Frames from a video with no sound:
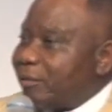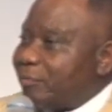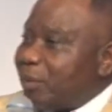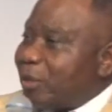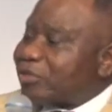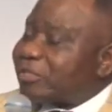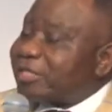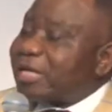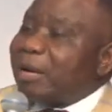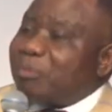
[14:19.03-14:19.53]

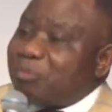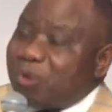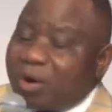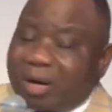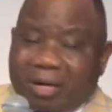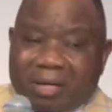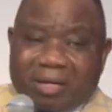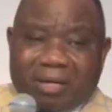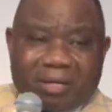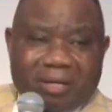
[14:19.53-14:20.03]
pense à
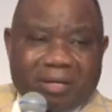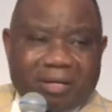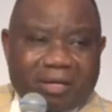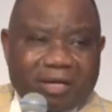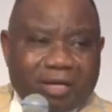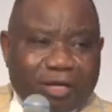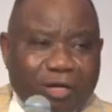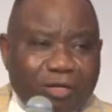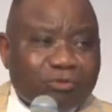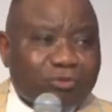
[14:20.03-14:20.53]
moi
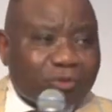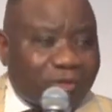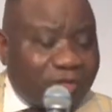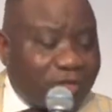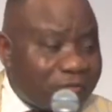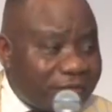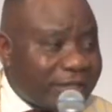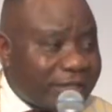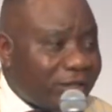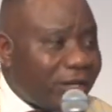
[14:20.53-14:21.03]
quand tu
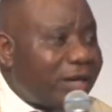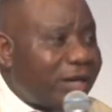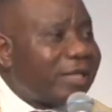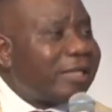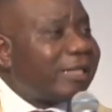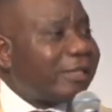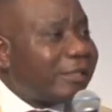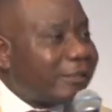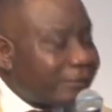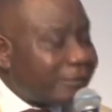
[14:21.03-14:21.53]
reviendras,
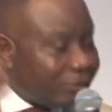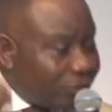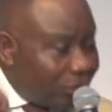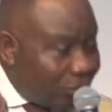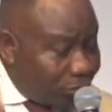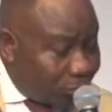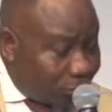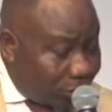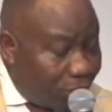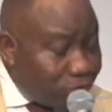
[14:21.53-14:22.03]

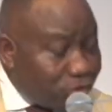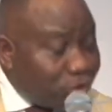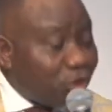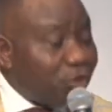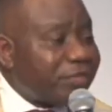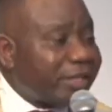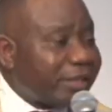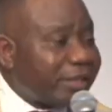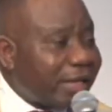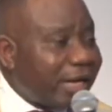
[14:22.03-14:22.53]
quand tu
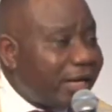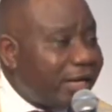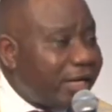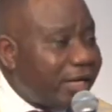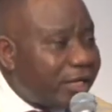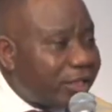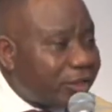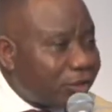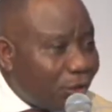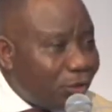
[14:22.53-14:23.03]
reviendras
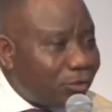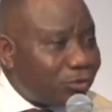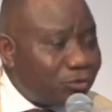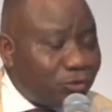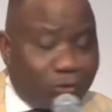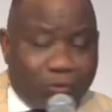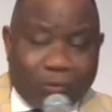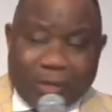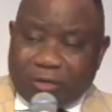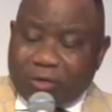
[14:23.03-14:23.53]
dans
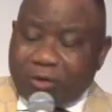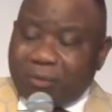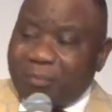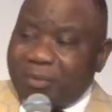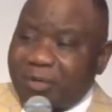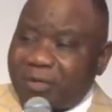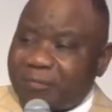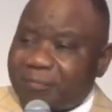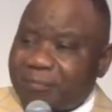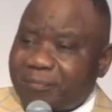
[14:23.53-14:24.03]
ton royaume.
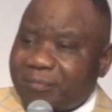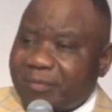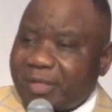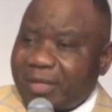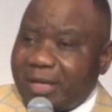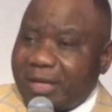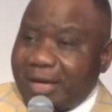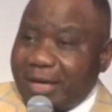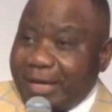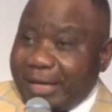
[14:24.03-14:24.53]

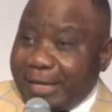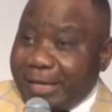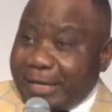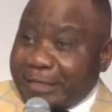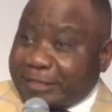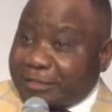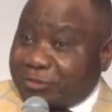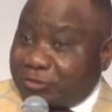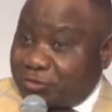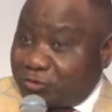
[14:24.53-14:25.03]
Et
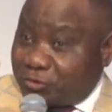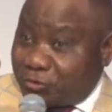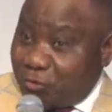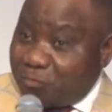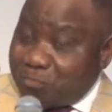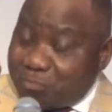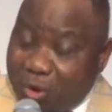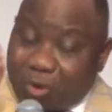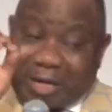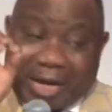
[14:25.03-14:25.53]
ce
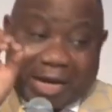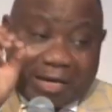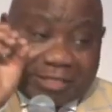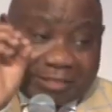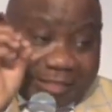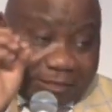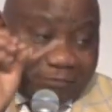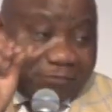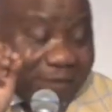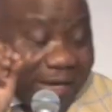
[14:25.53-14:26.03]
mot-là,
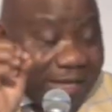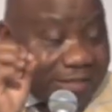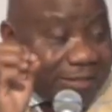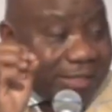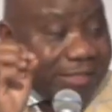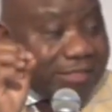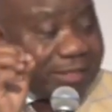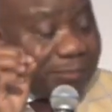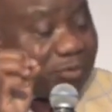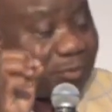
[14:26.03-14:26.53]
cette
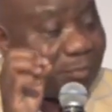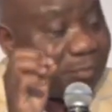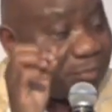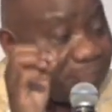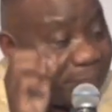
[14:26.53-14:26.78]
phrase-là, simplement,